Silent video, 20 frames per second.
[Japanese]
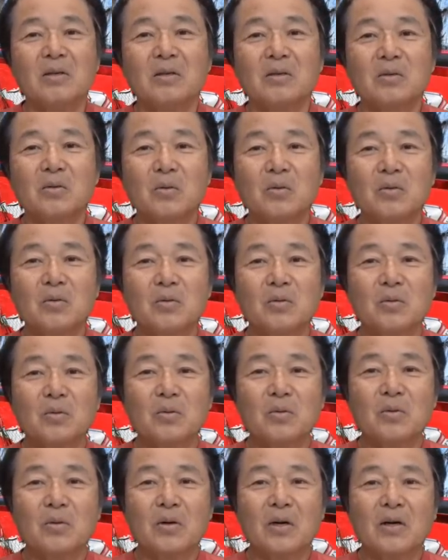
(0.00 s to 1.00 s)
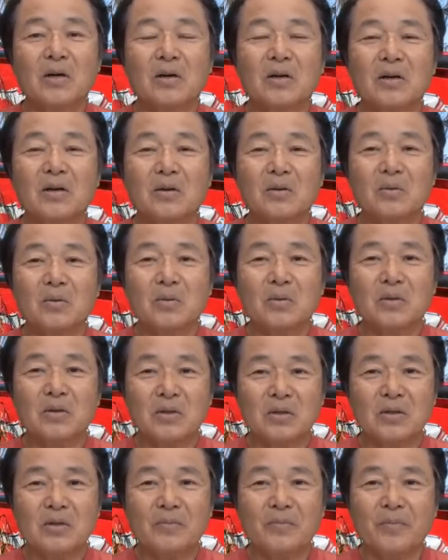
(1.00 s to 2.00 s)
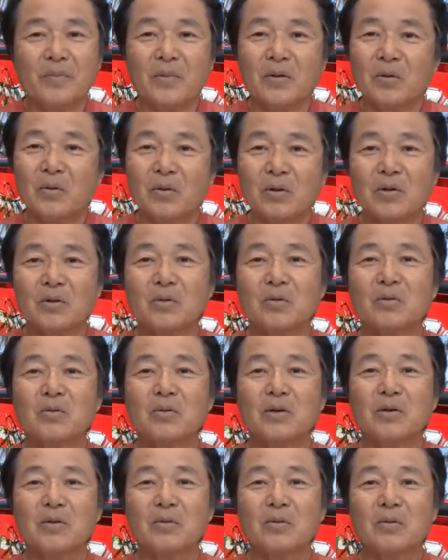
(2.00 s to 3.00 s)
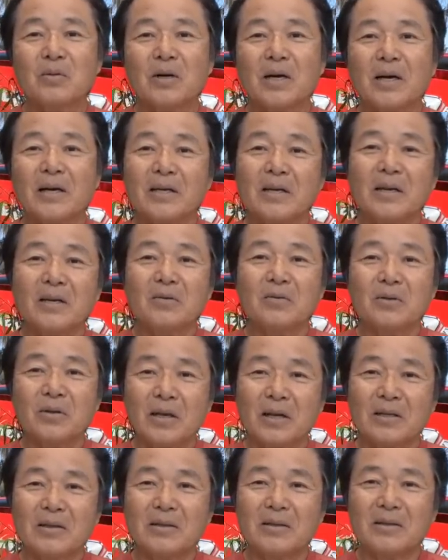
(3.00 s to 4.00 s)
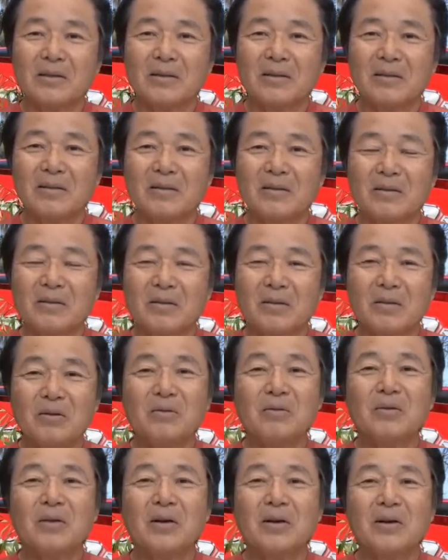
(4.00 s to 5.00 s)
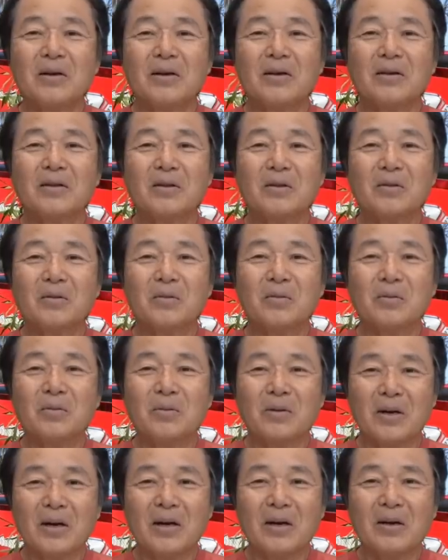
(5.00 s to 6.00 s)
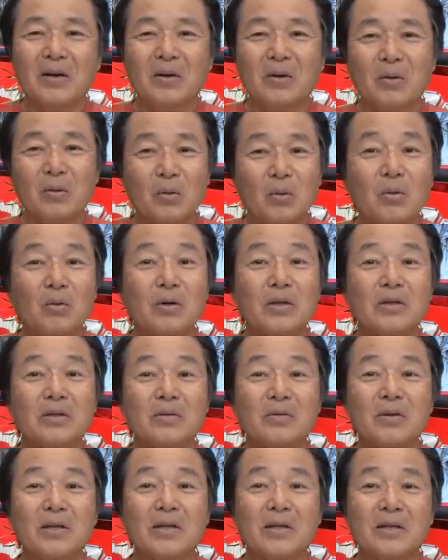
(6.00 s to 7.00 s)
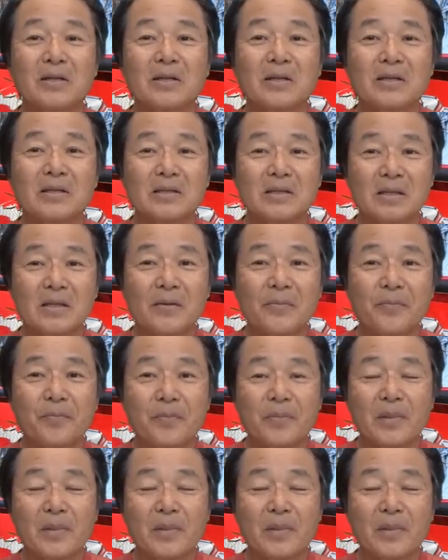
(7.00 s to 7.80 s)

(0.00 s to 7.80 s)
そういうことを考えるときに、他のルアーの方が早いよなっていう考え方の方が多かったぐらいだったんですね。